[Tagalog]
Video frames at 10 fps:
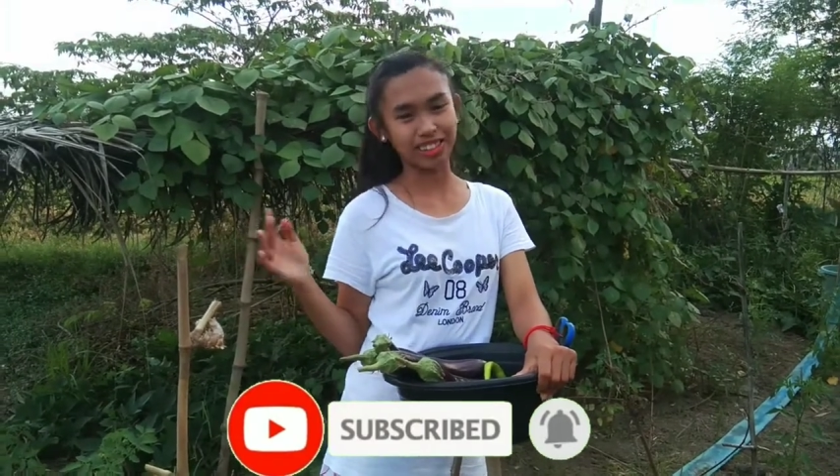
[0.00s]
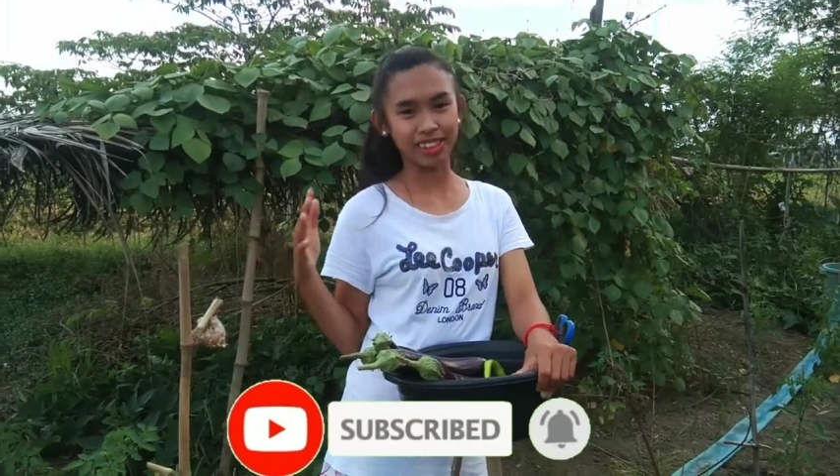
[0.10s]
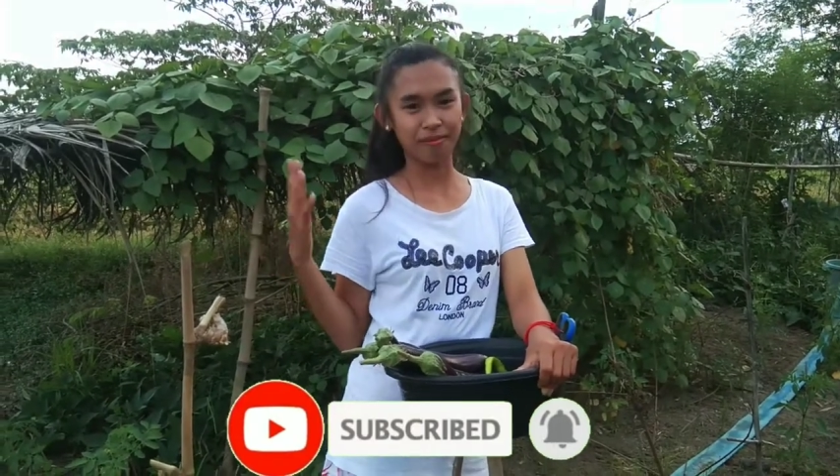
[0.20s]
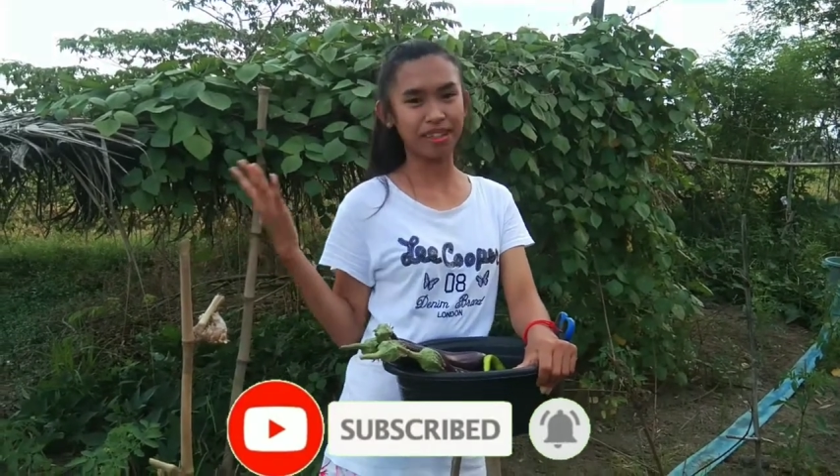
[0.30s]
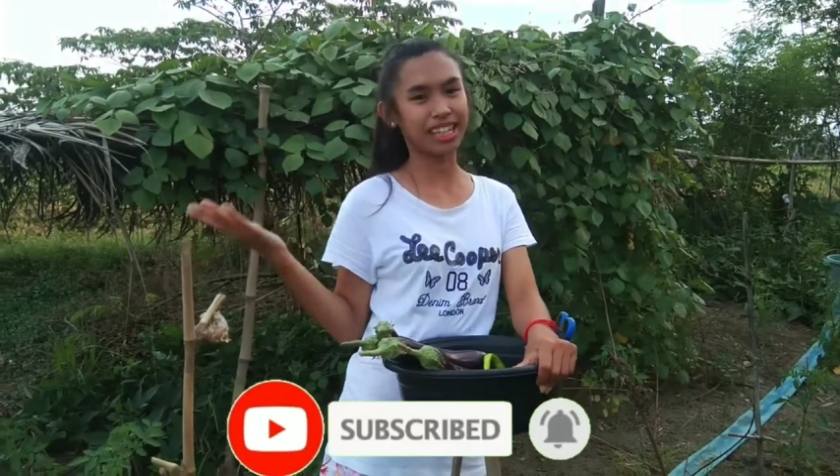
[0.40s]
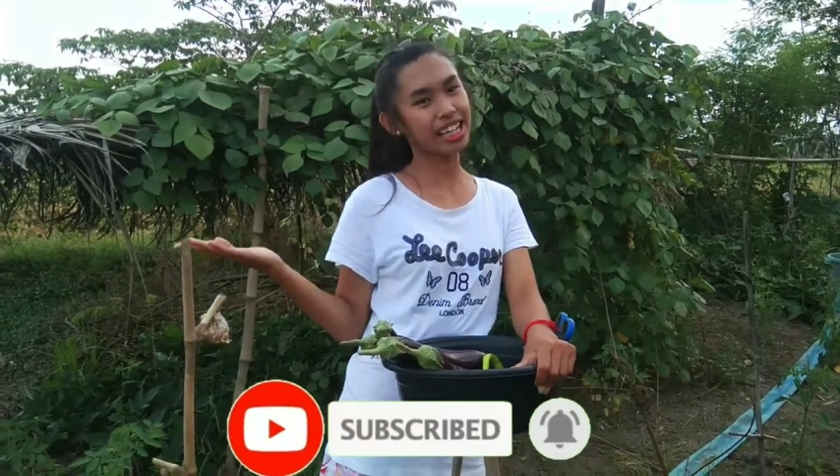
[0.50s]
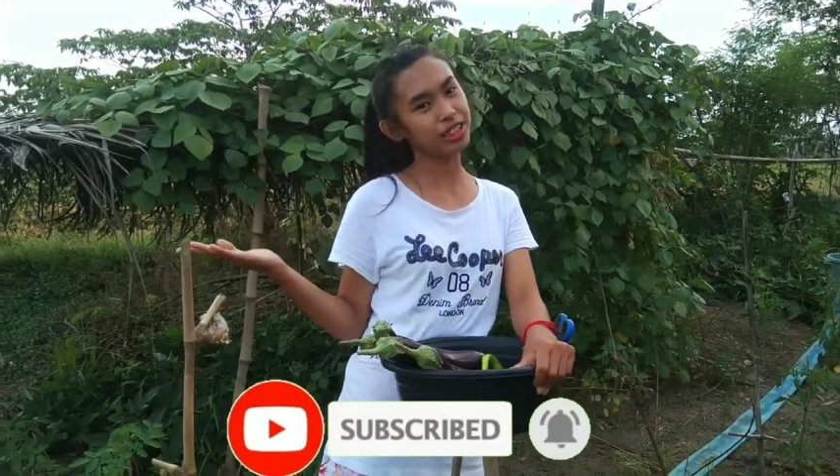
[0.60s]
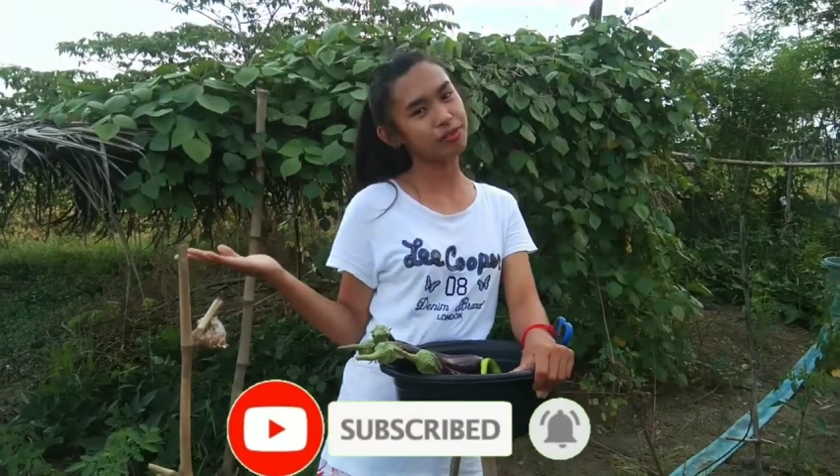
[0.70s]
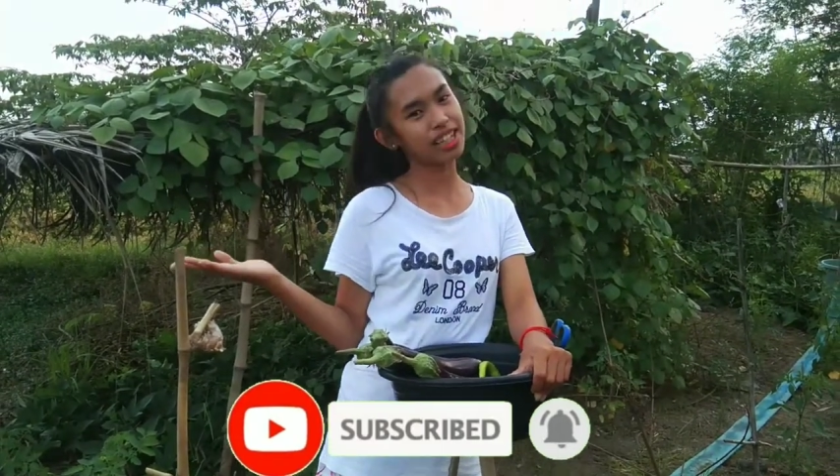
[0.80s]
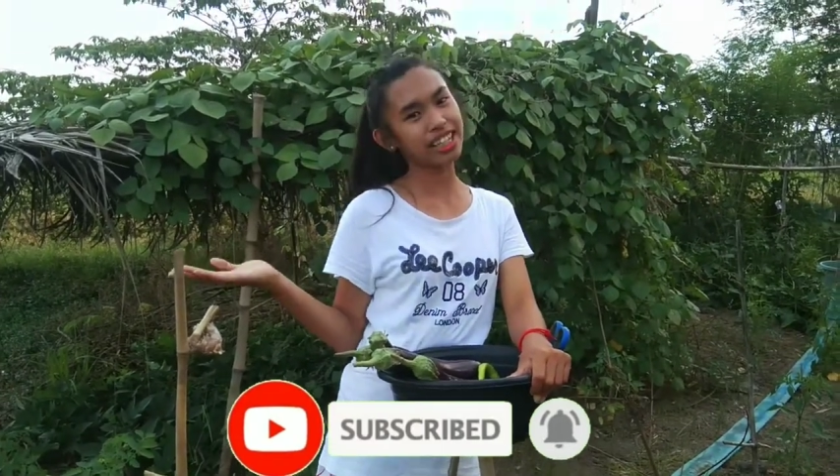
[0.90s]
So, see my
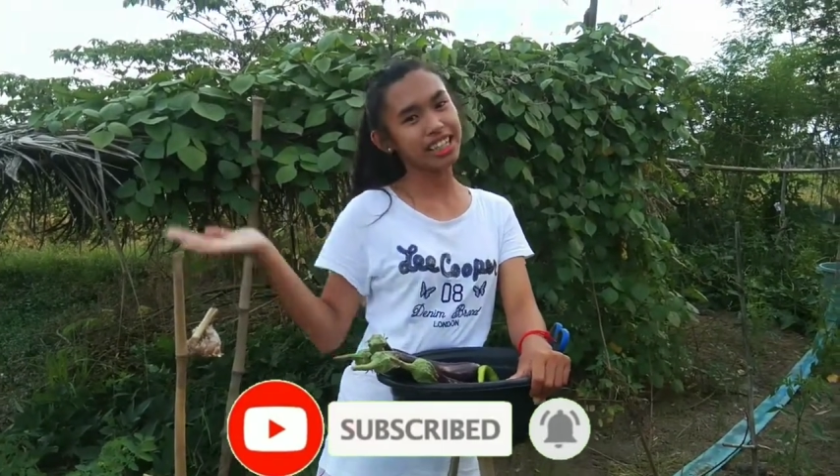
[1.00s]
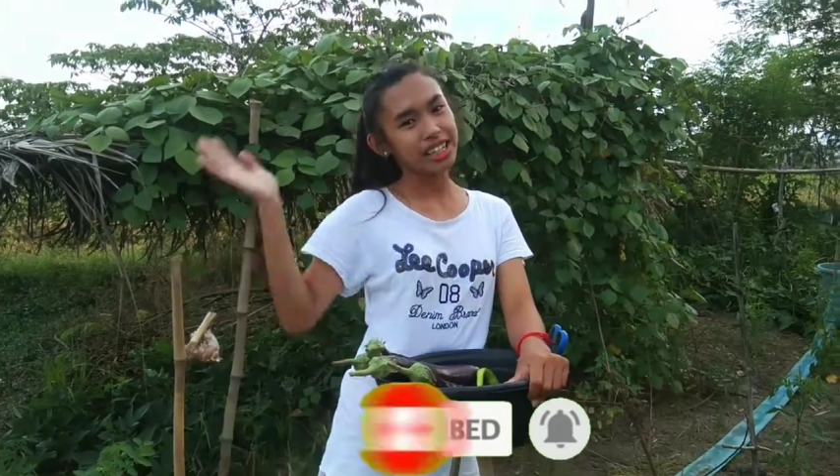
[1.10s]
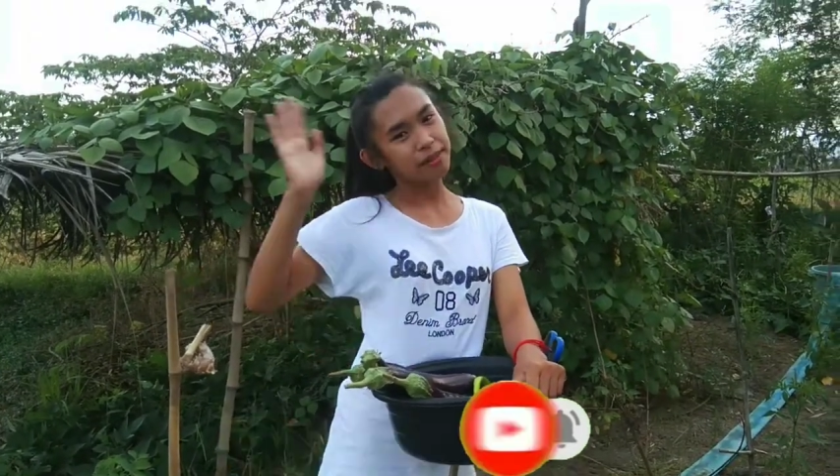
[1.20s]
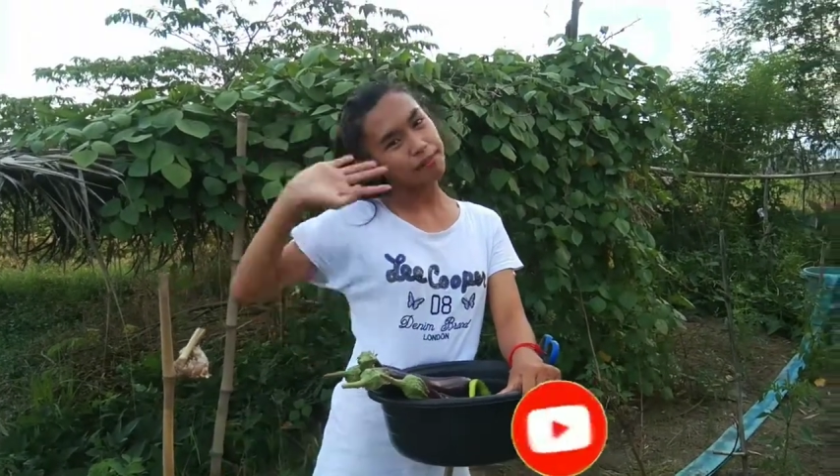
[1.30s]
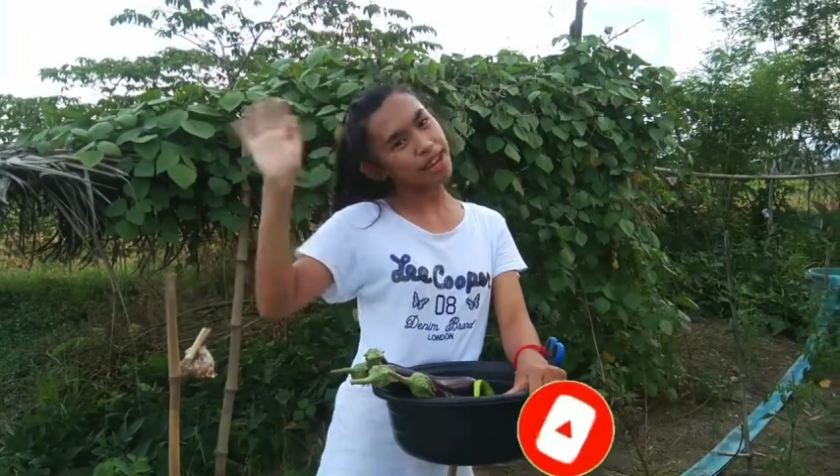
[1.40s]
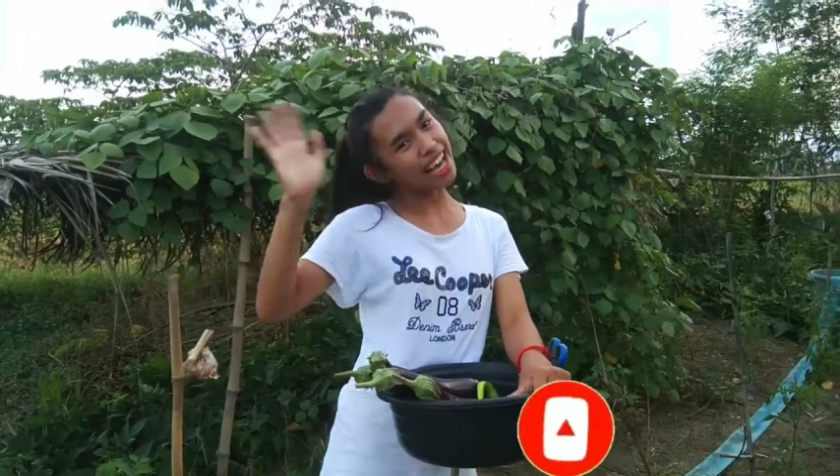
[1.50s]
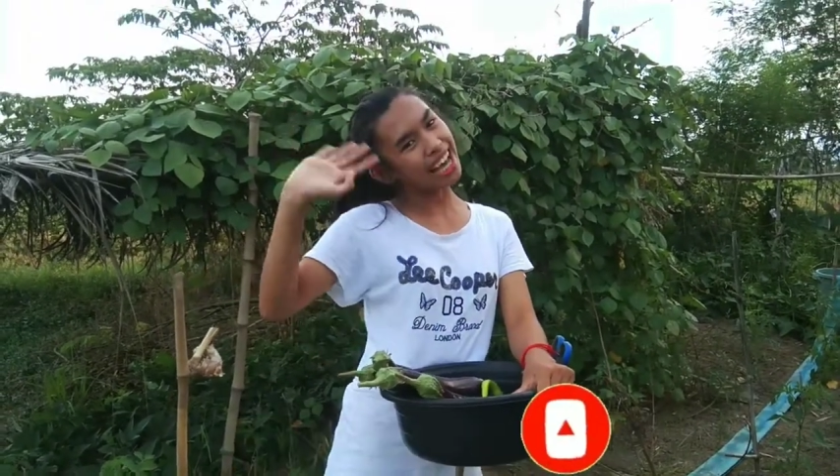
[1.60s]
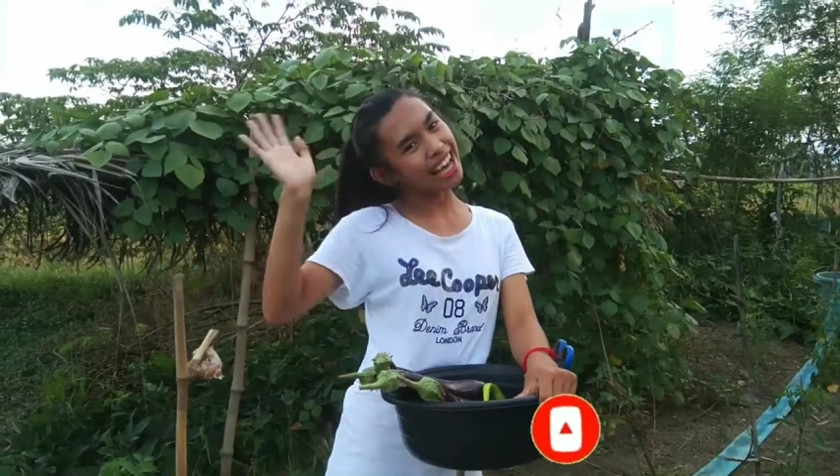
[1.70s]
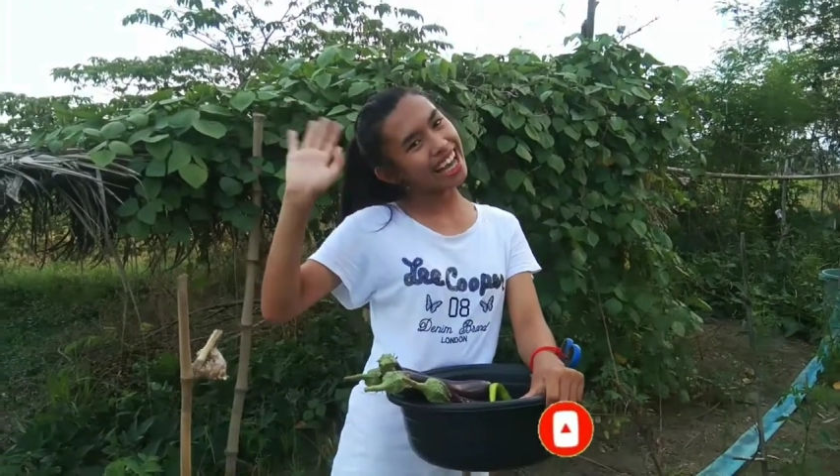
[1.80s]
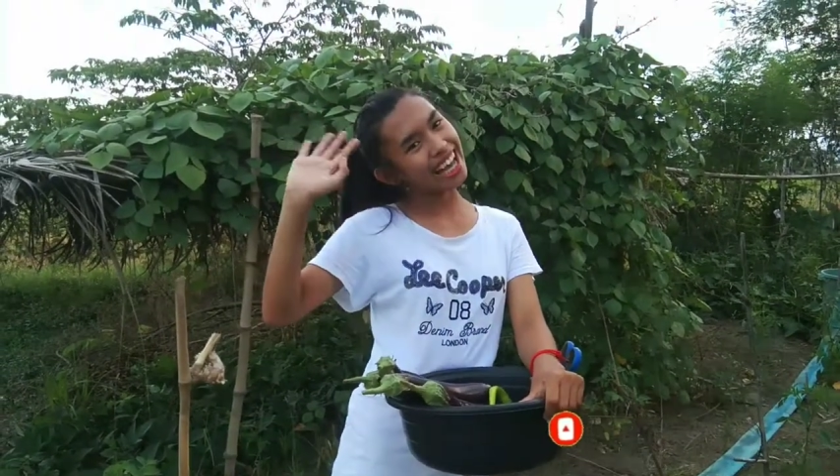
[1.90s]
next vlog.
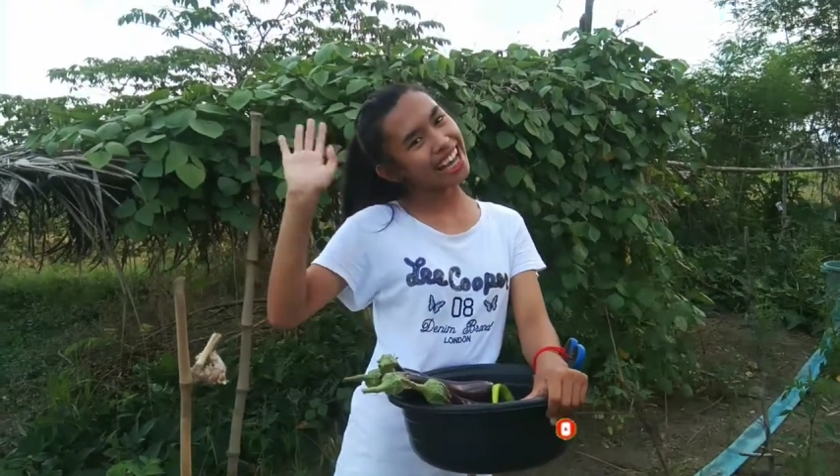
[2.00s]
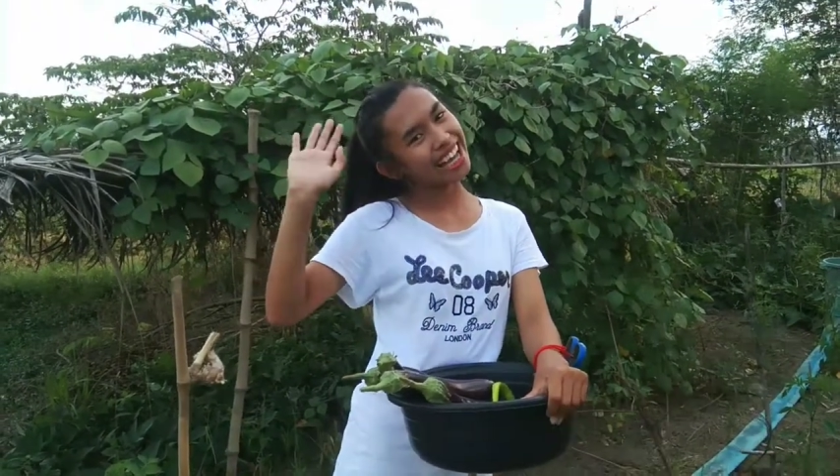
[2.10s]
Bye!